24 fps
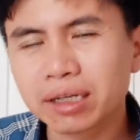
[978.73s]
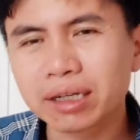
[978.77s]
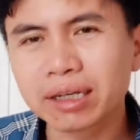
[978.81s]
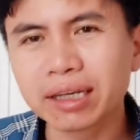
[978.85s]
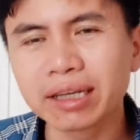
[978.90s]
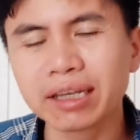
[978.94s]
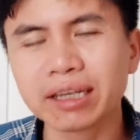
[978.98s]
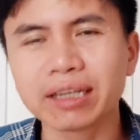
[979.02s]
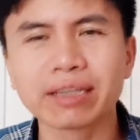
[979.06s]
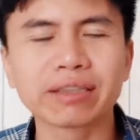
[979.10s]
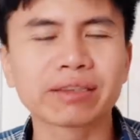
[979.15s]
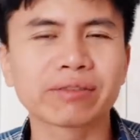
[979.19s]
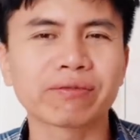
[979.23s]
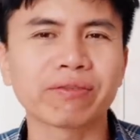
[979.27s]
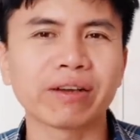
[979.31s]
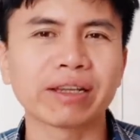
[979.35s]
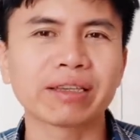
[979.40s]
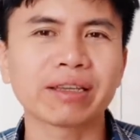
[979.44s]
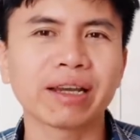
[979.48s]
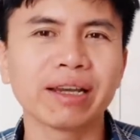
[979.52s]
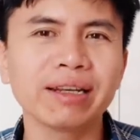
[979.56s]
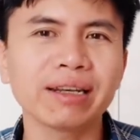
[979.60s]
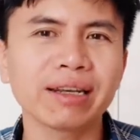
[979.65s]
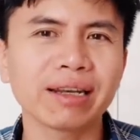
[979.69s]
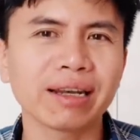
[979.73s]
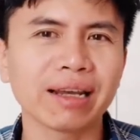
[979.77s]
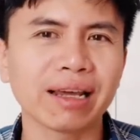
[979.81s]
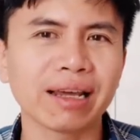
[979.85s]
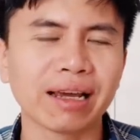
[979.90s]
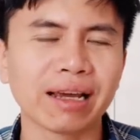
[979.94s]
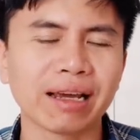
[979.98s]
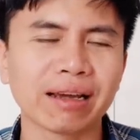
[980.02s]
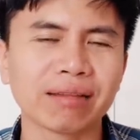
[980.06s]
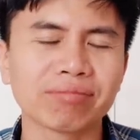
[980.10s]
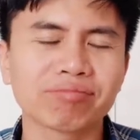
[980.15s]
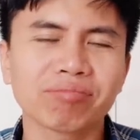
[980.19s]
kỳ phải thấy
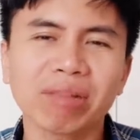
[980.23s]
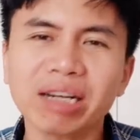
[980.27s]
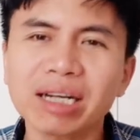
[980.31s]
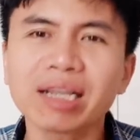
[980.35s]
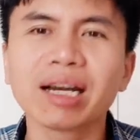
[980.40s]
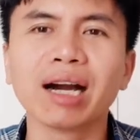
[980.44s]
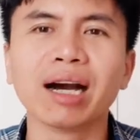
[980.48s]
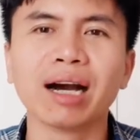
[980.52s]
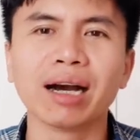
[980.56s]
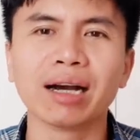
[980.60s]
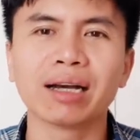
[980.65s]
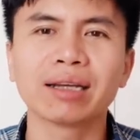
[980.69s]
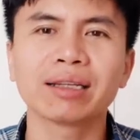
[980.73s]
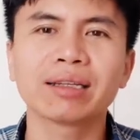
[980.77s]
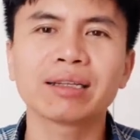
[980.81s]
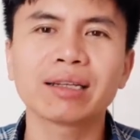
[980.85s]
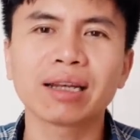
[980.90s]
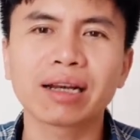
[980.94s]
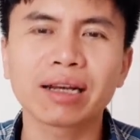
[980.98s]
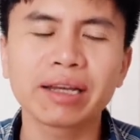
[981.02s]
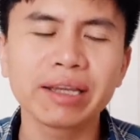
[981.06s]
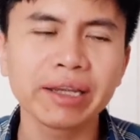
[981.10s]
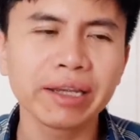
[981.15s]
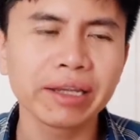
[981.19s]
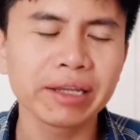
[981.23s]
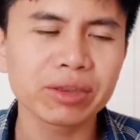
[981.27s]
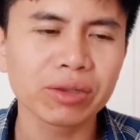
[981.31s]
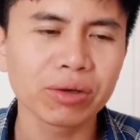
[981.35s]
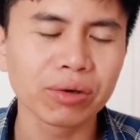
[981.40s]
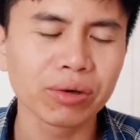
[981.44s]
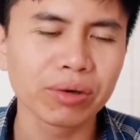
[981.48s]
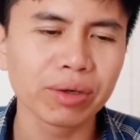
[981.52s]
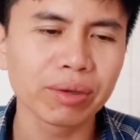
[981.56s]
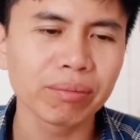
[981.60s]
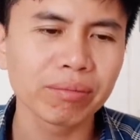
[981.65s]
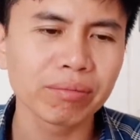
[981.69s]
là bất ngờ Đó là khi
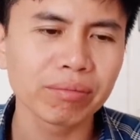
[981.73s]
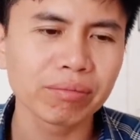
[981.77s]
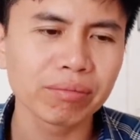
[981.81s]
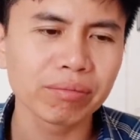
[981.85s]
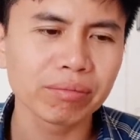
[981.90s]
tôi